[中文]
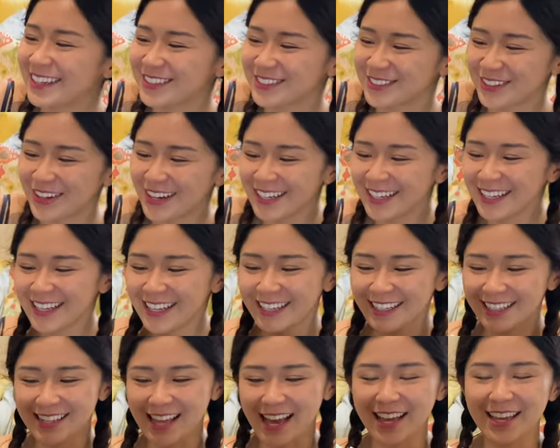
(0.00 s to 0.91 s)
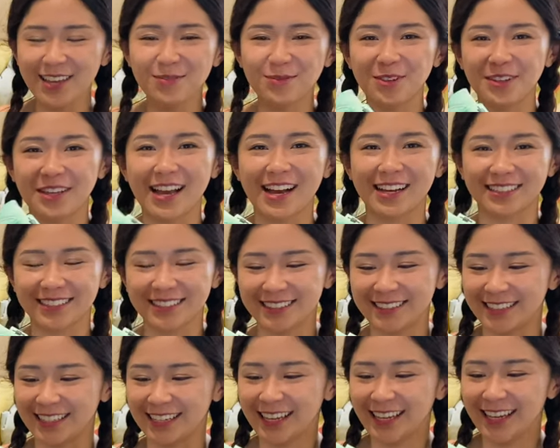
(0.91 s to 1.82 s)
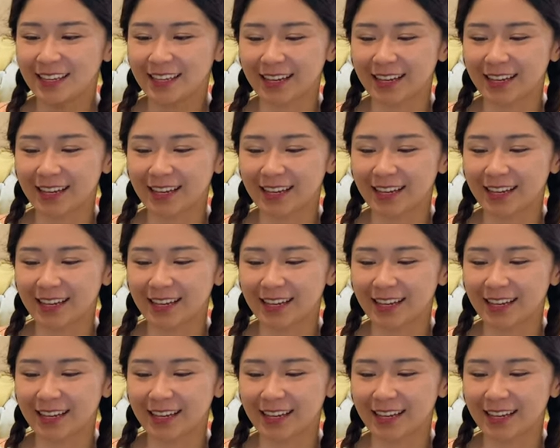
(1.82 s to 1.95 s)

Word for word: 了一双跟它一模一样的鞋。